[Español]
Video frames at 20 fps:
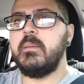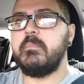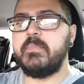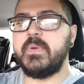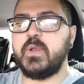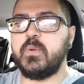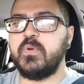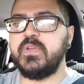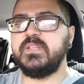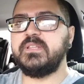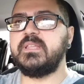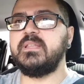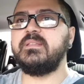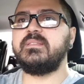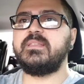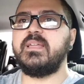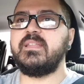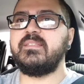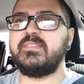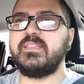Pero voy a
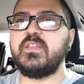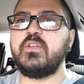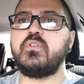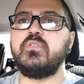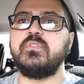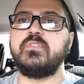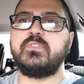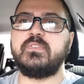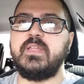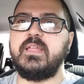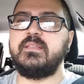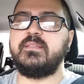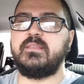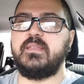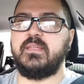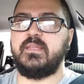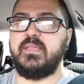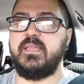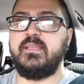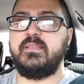intentar ser
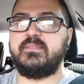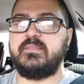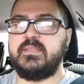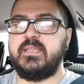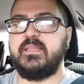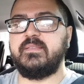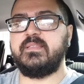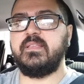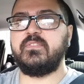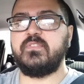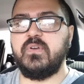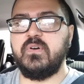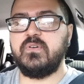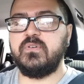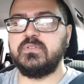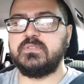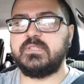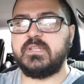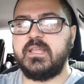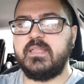constante, es que esa es
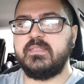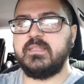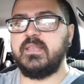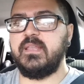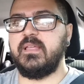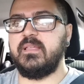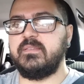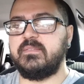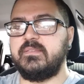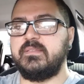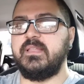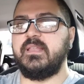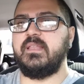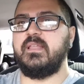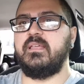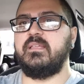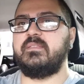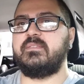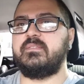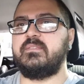otra de las, de
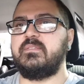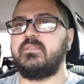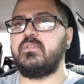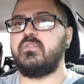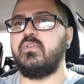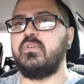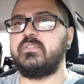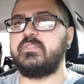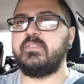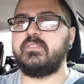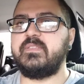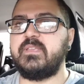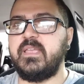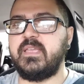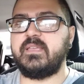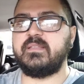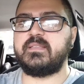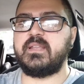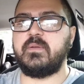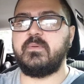las cosas que hay
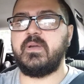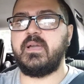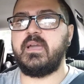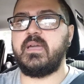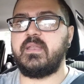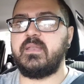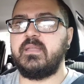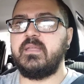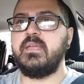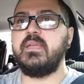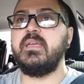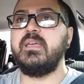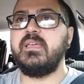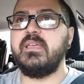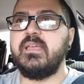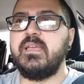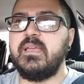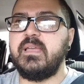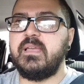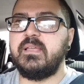que trabajar
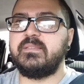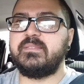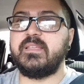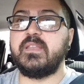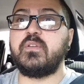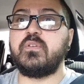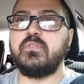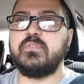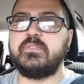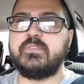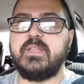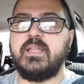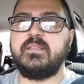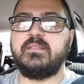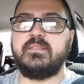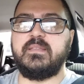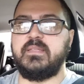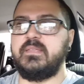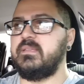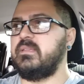ser
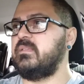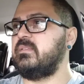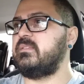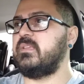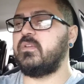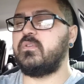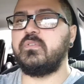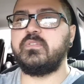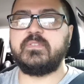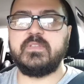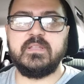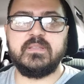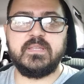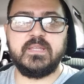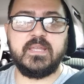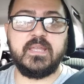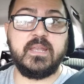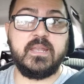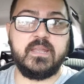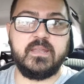constante, ser constante
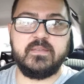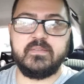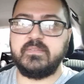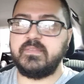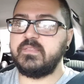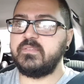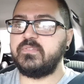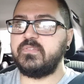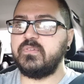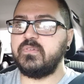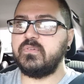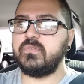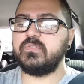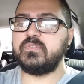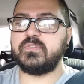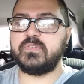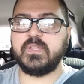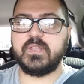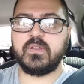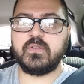en el ejercicio,
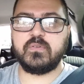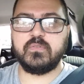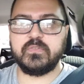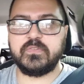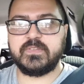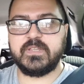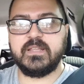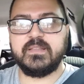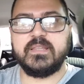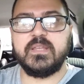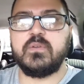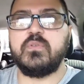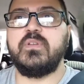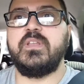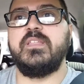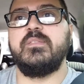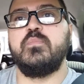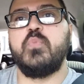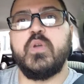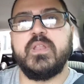ser constante con
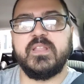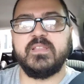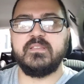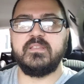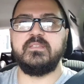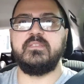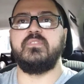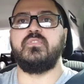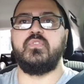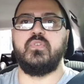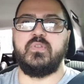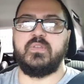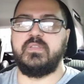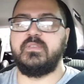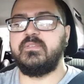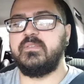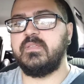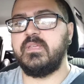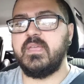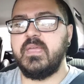las buenas decisiones.
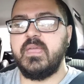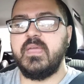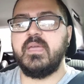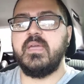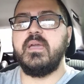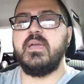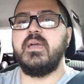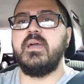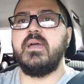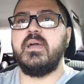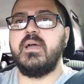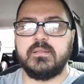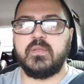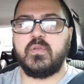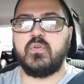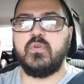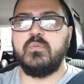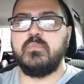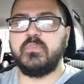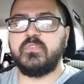
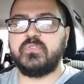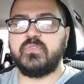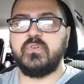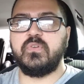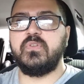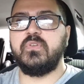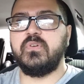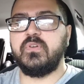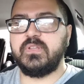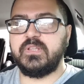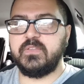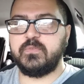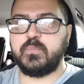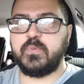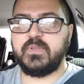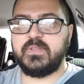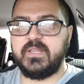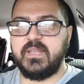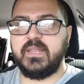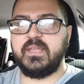¿Cómo estoy hoy
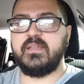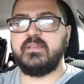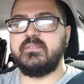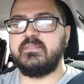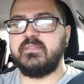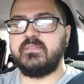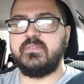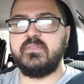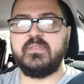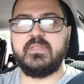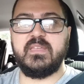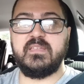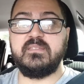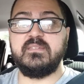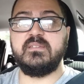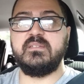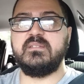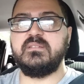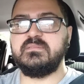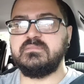después del ejercicio de
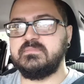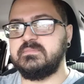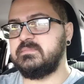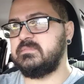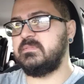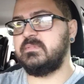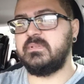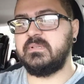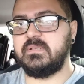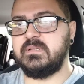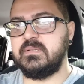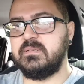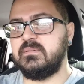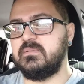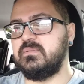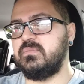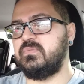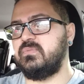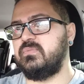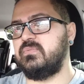ayer?
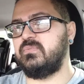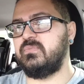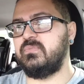Uf,